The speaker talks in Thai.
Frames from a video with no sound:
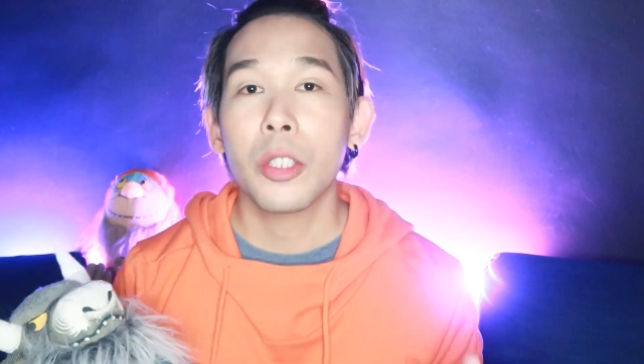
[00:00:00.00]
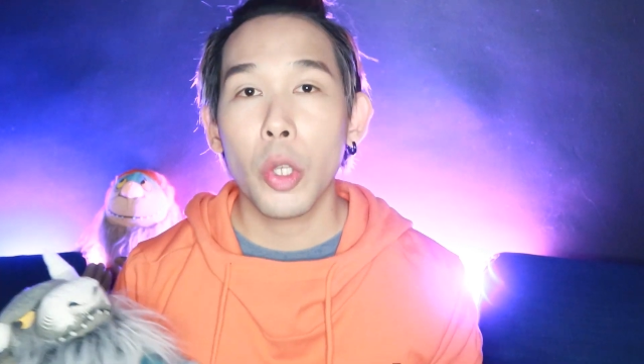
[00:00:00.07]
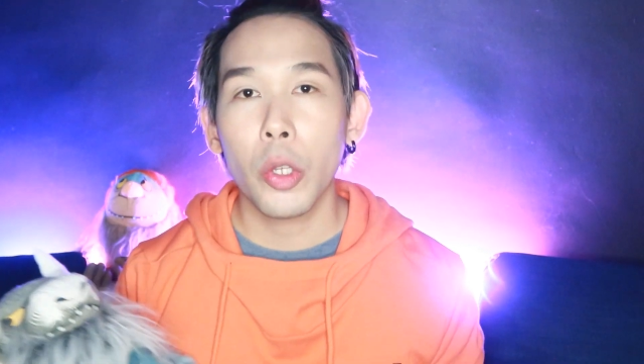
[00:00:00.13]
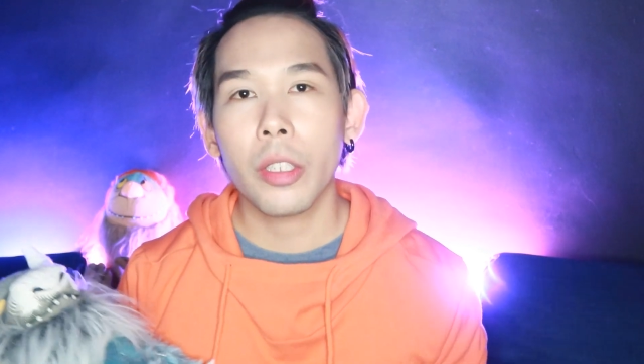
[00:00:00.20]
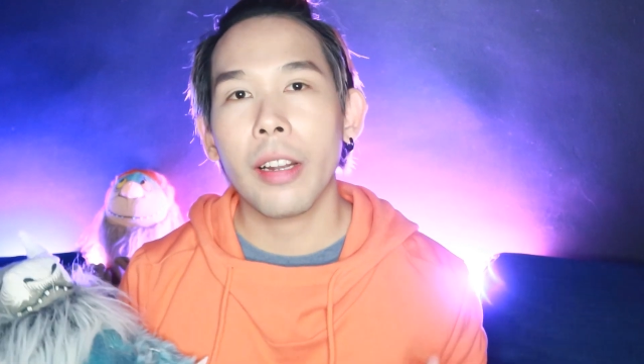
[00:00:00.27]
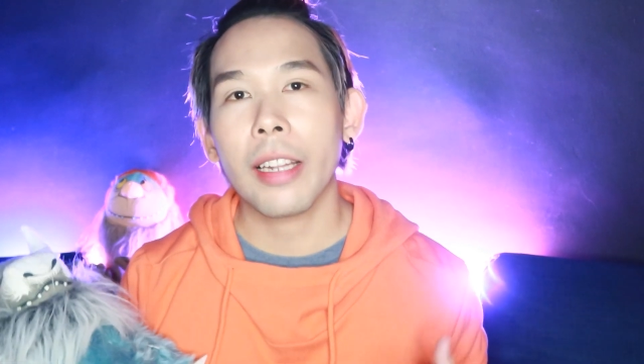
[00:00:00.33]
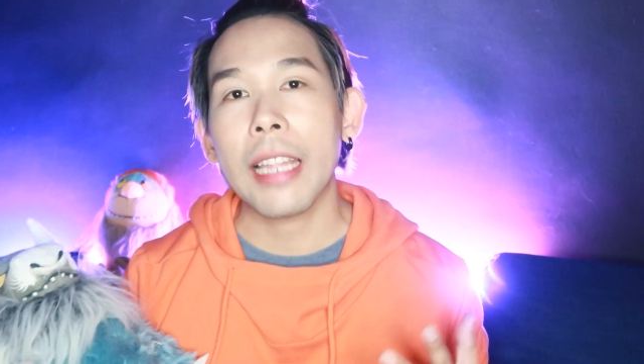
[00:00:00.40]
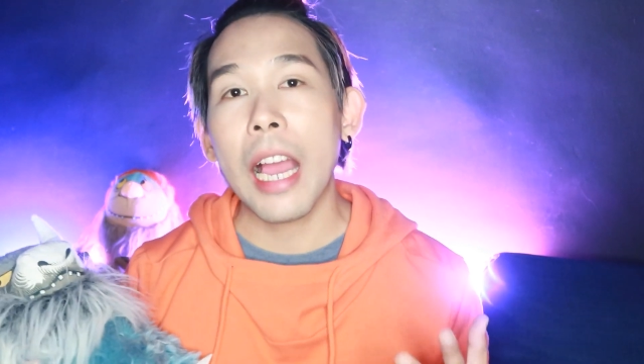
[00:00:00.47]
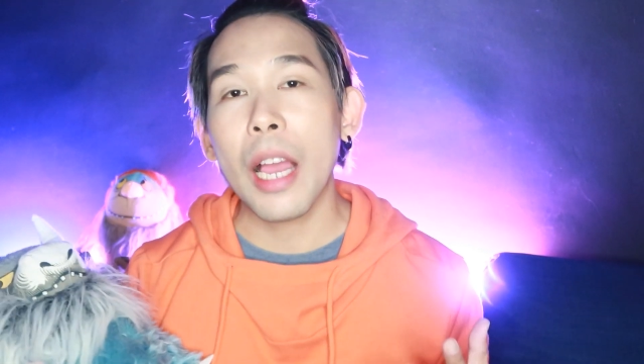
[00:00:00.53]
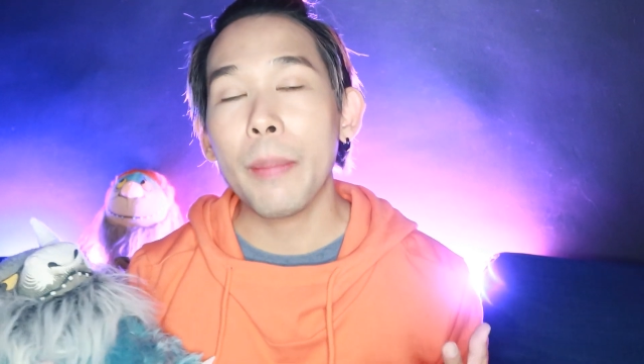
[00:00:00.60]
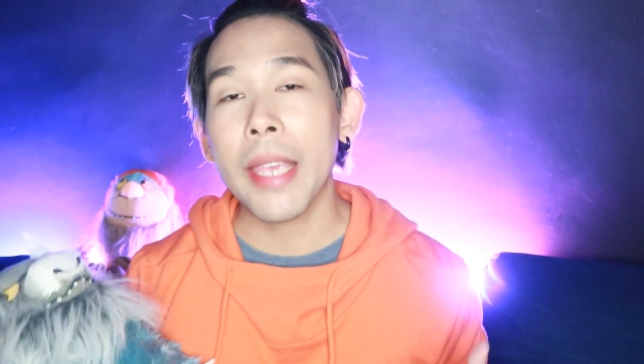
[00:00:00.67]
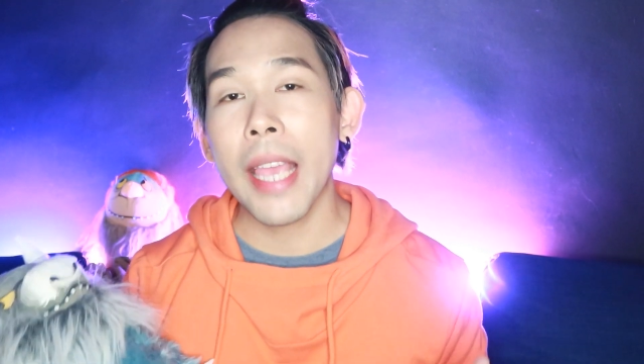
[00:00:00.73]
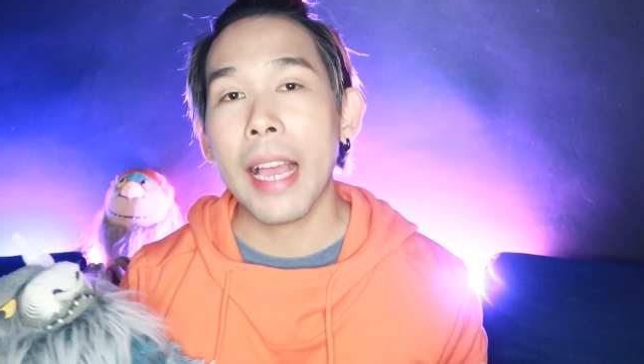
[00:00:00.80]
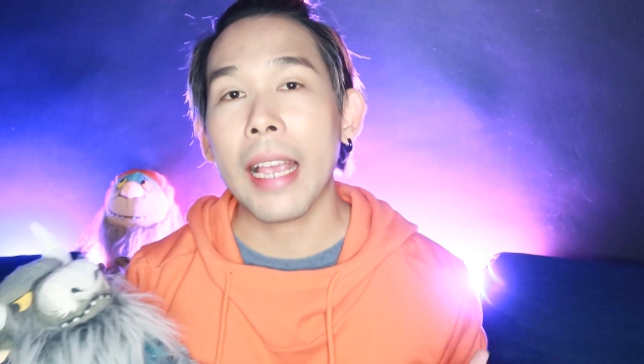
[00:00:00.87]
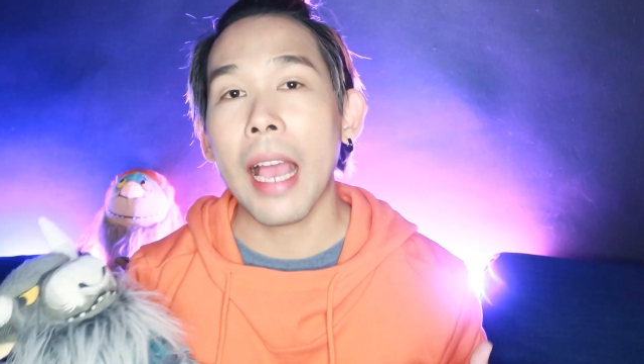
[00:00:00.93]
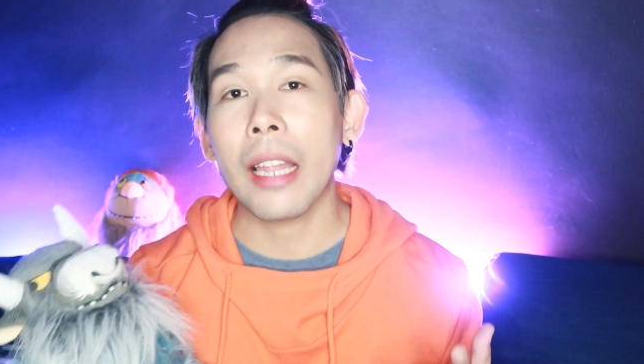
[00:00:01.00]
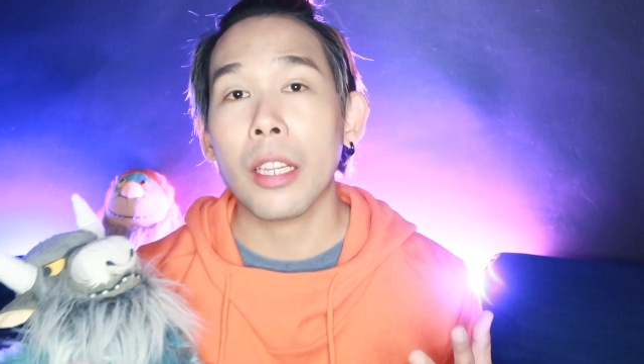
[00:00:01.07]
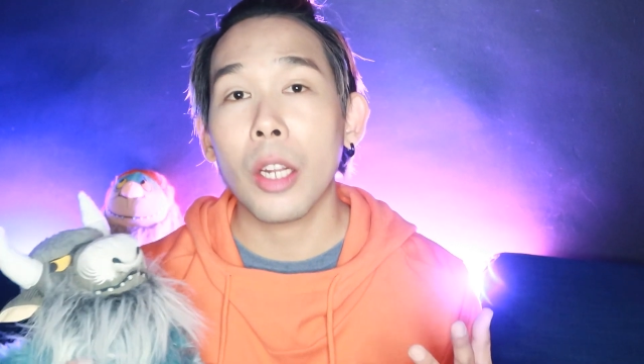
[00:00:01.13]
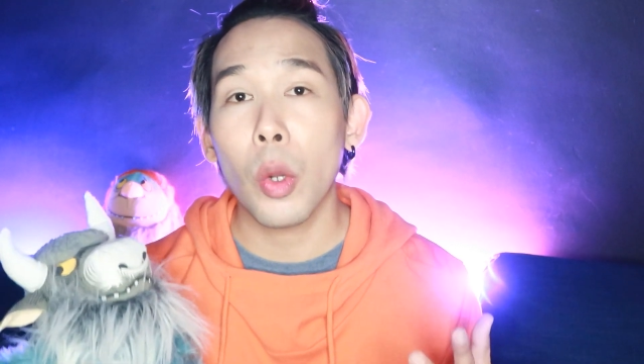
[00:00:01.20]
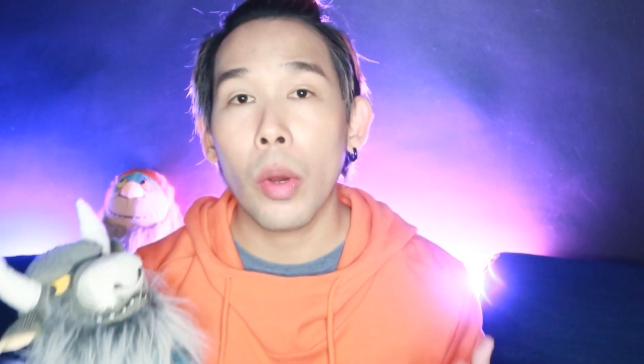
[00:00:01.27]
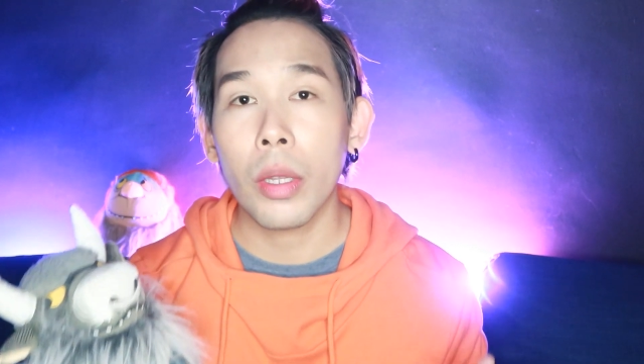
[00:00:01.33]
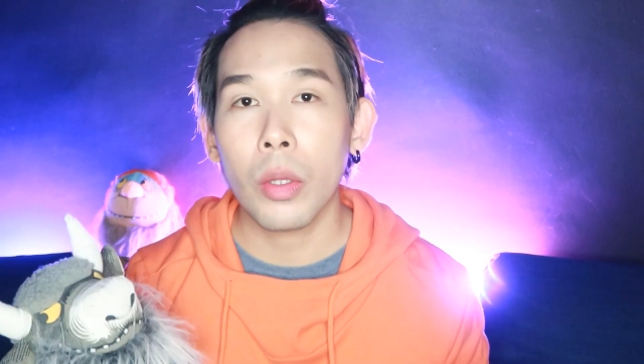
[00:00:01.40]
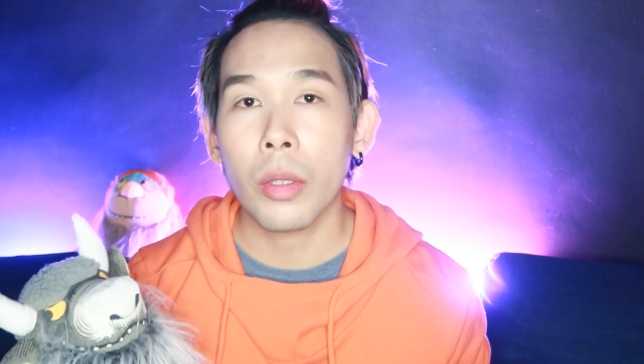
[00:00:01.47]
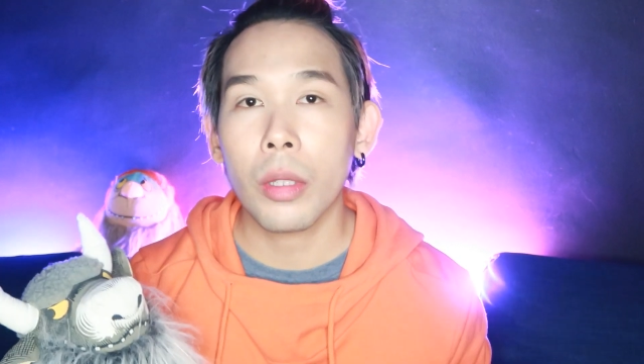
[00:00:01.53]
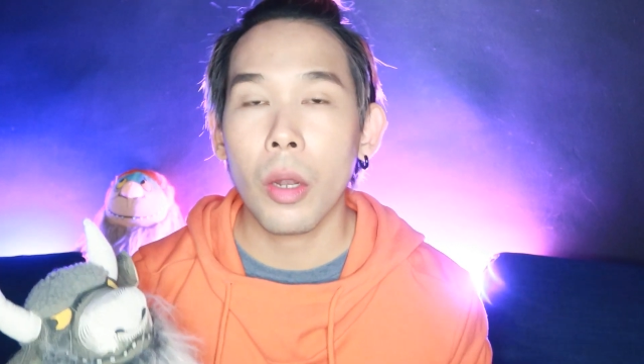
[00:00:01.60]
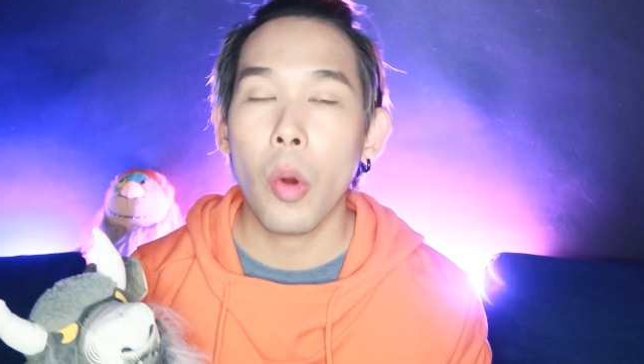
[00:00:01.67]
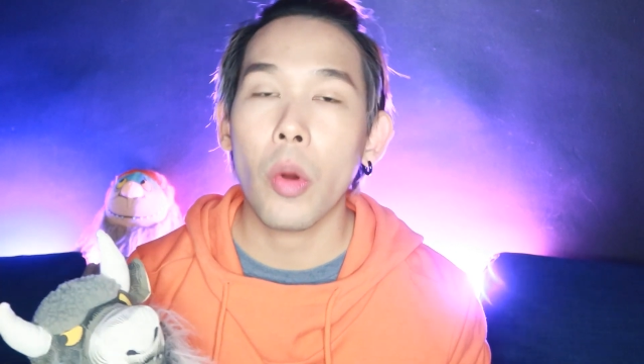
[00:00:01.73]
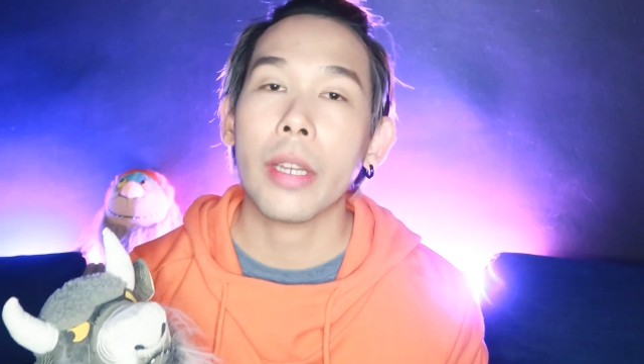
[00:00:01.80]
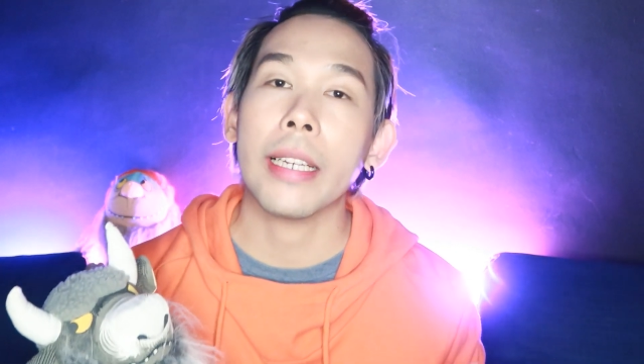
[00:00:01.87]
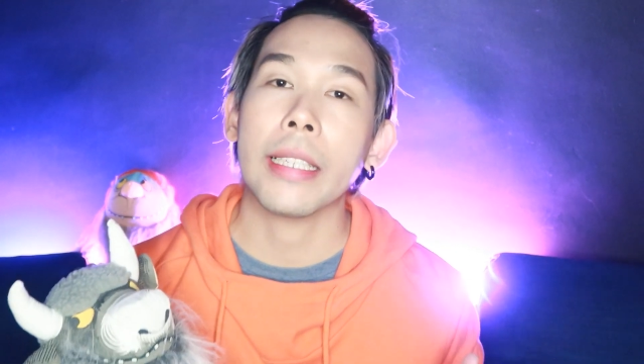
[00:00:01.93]
จนกระทั่งมีอาการกลัวตัวต
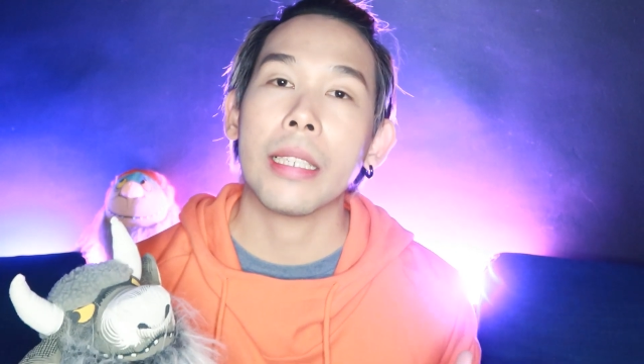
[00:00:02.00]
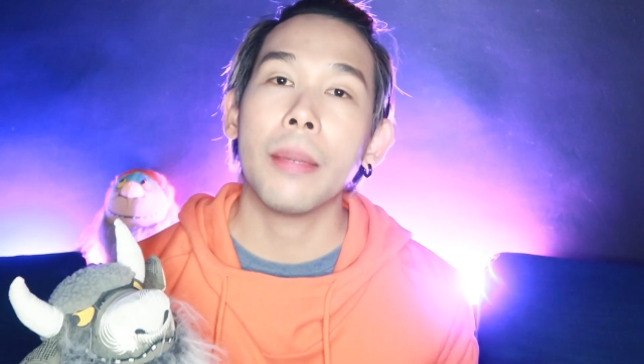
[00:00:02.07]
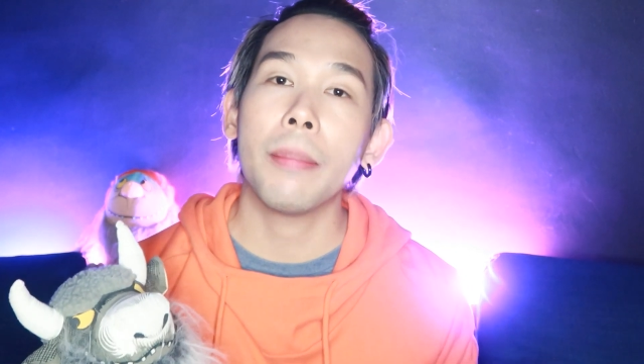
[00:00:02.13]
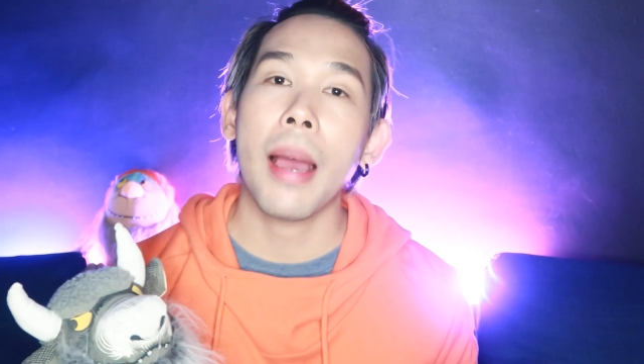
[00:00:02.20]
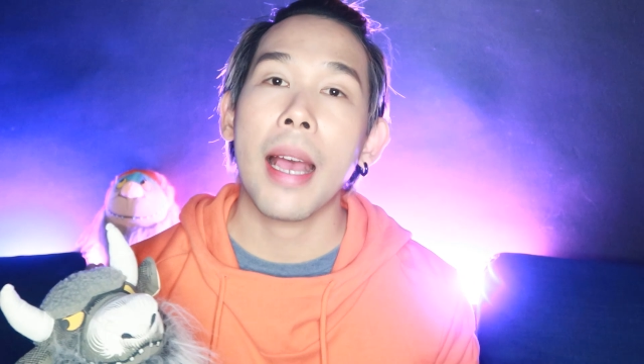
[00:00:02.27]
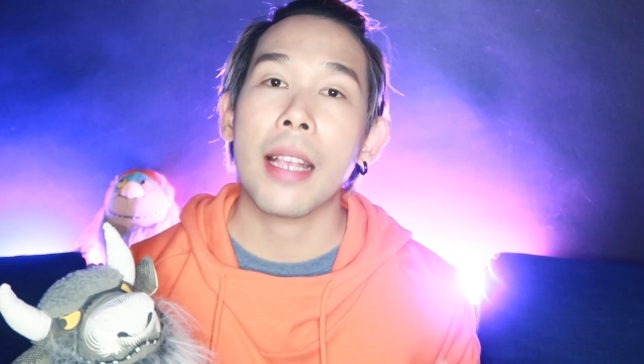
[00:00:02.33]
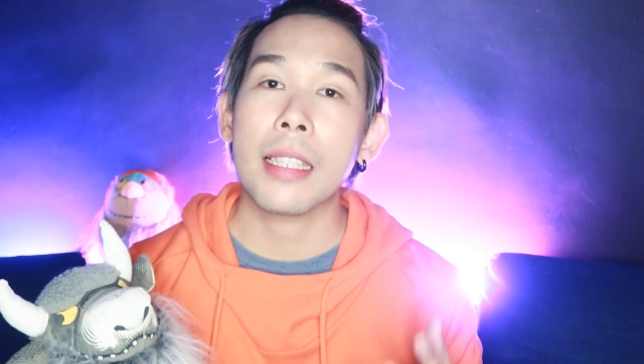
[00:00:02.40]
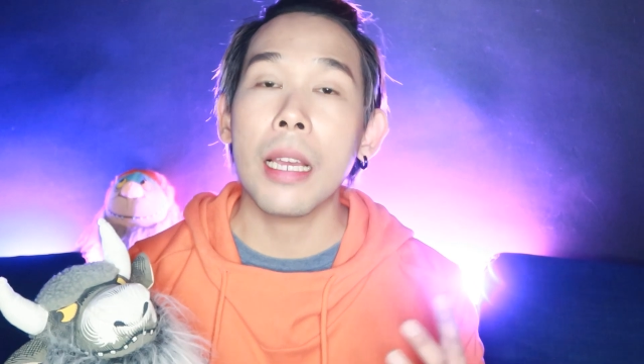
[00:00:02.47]
ลกเกิดขึ้นมา